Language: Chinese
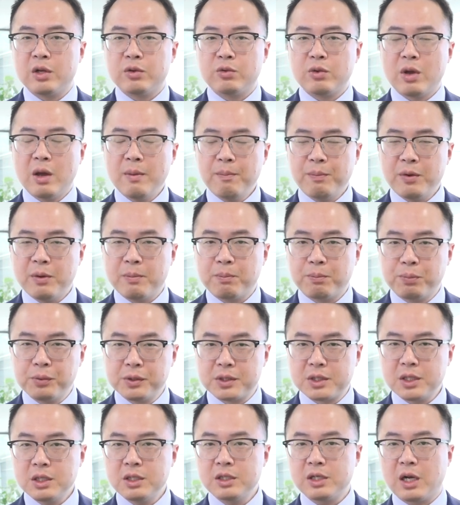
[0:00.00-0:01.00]
原本
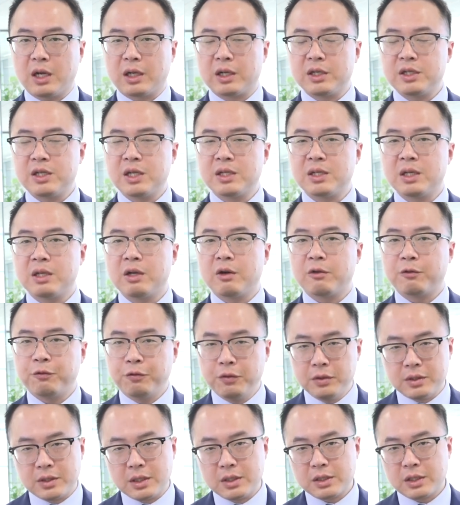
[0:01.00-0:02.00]
不增长的现在要
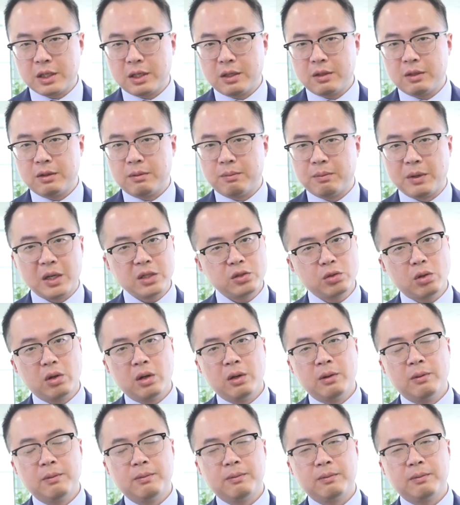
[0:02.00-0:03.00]
负增长，没错。